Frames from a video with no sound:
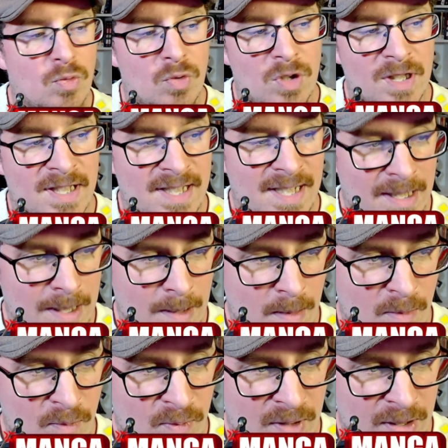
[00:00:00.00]
C'est quand
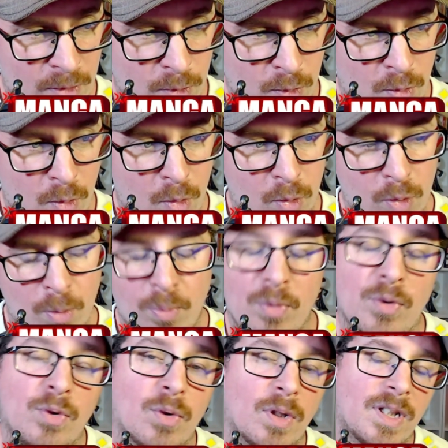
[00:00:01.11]
même 22 euros de
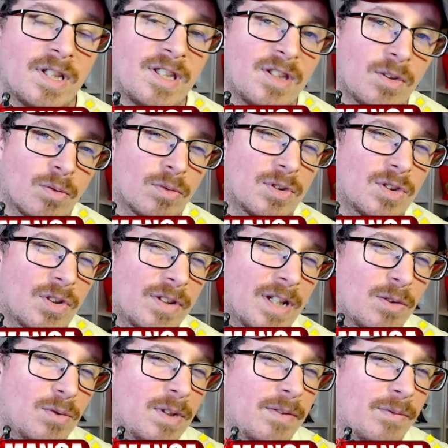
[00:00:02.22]
plus que l'édition
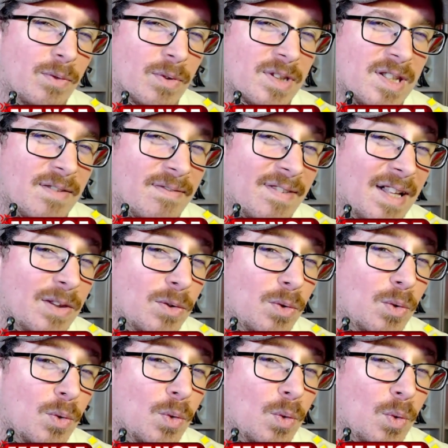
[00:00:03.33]
standard du livre. Donc c'est
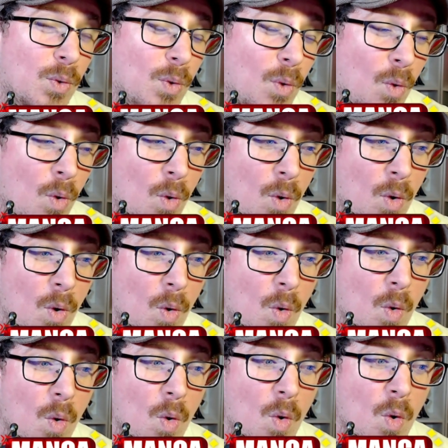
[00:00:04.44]
22 euros
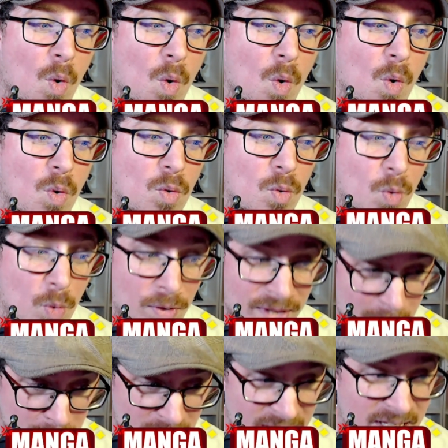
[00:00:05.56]
le
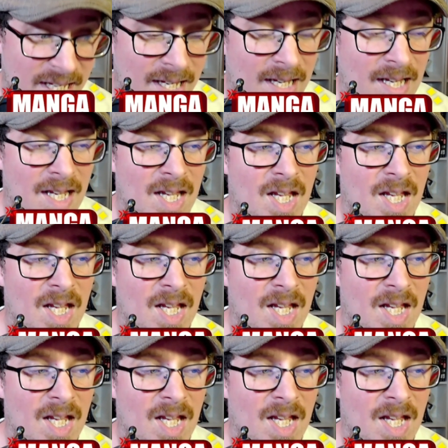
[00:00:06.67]
tablier